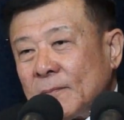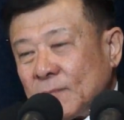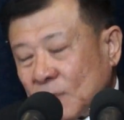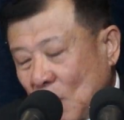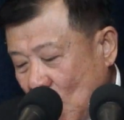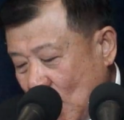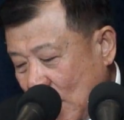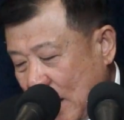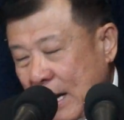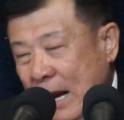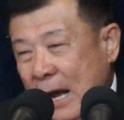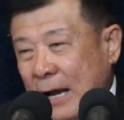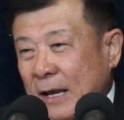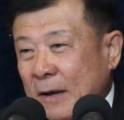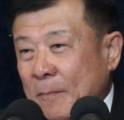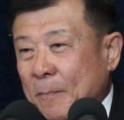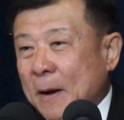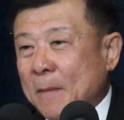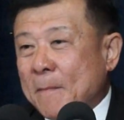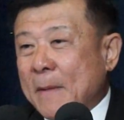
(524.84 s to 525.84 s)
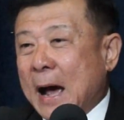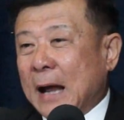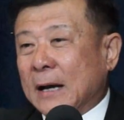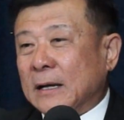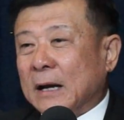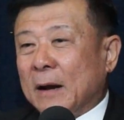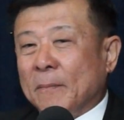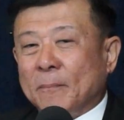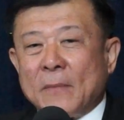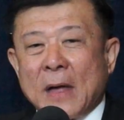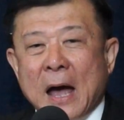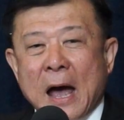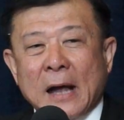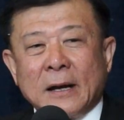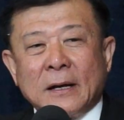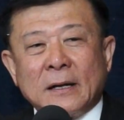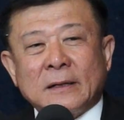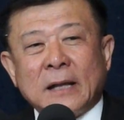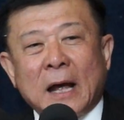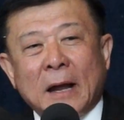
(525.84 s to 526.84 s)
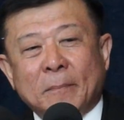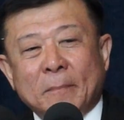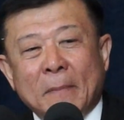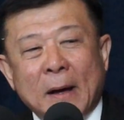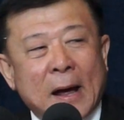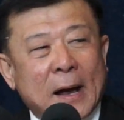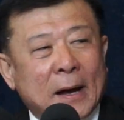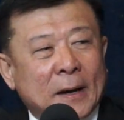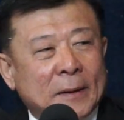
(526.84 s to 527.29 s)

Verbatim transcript: จนกระทั่งอีกประมาณสัปดาห์หนึ่งถัดมา